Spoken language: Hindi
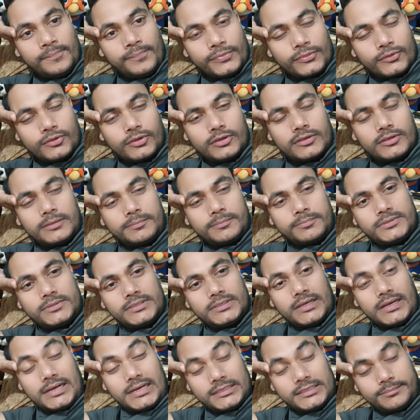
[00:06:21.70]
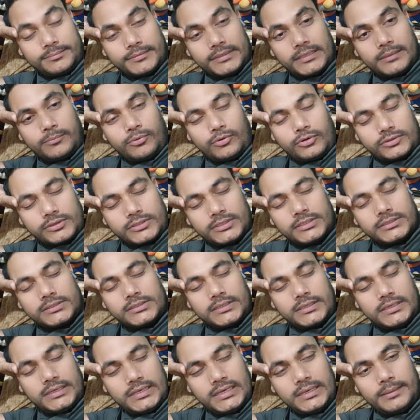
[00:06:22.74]
तो ये सब चीज़ आज मतलब बहुत तेज़ था
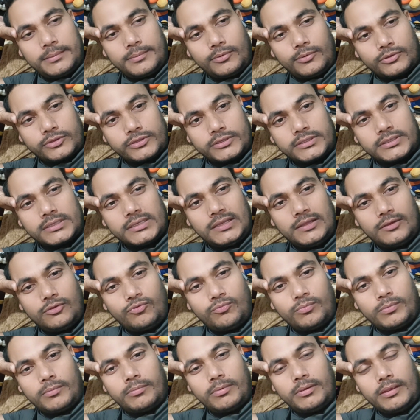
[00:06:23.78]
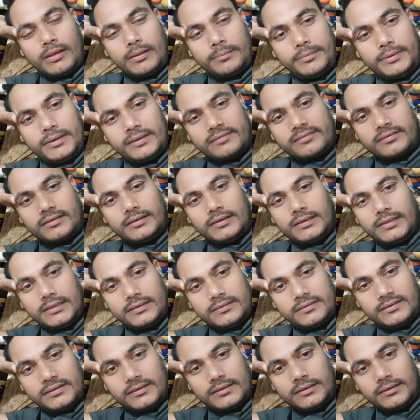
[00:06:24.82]
रियली में बहुत तेज़ था न्यूज में भी अपडेट चल रही है
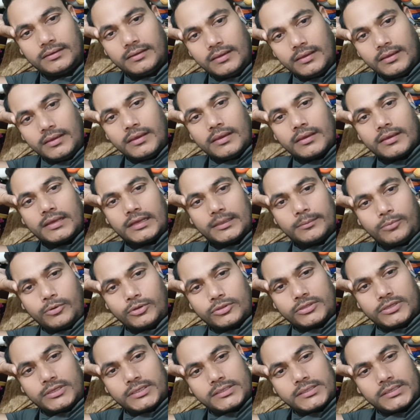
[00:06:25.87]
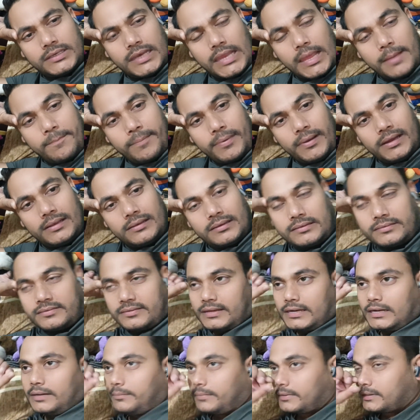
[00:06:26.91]
इसी की क्या बहुत तेज़ था नेपाल
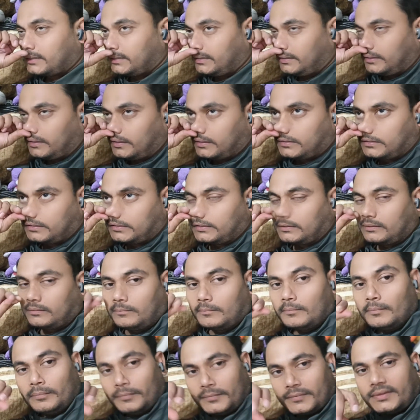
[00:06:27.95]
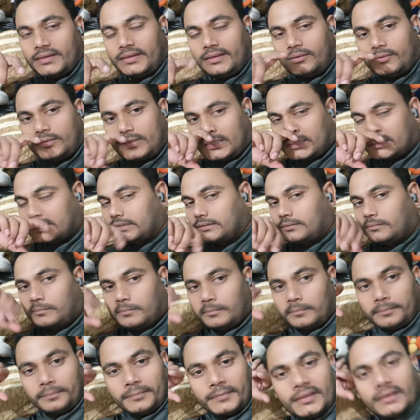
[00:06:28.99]
साइड में कहीं ये उठा था
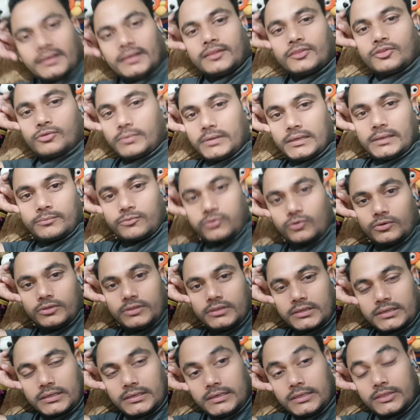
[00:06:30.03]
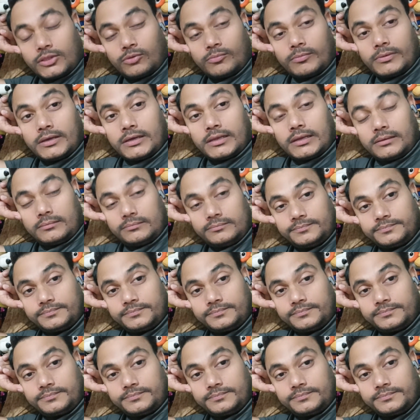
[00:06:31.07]
तो मैं थोड़ी देर कर लेता हूँ मैं आराम